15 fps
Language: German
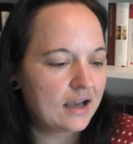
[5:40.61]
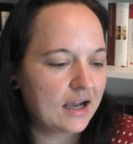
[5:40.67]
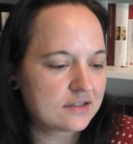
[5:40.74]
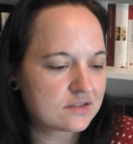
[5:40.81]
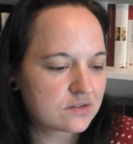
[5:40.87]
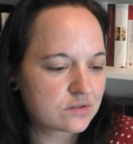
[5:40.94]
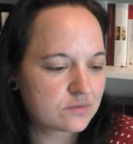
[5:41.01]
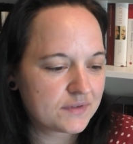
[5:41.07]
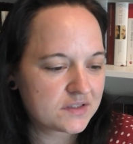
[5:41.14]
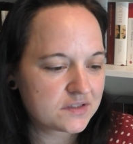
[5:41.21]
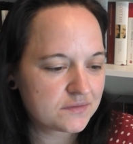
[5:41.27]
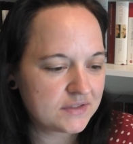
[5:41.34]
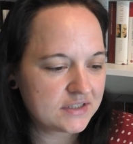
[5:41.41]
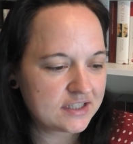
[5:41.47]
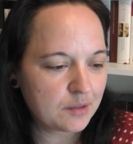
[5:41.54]
Also
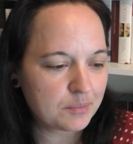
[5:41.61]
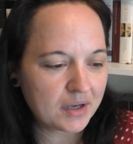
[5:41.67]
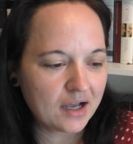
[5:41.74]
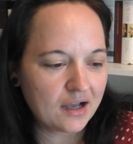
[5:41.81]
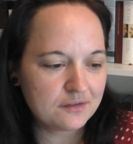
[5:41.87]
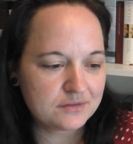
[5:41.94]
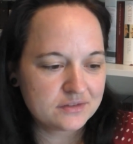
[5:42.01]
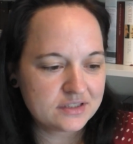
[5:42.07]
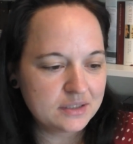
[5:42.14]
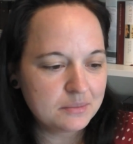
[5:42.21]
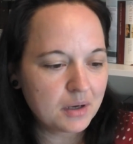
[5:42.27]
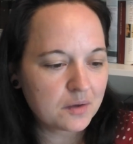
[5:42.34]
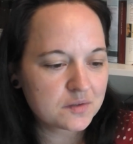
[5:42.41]
sowas wie der Brave. Lieber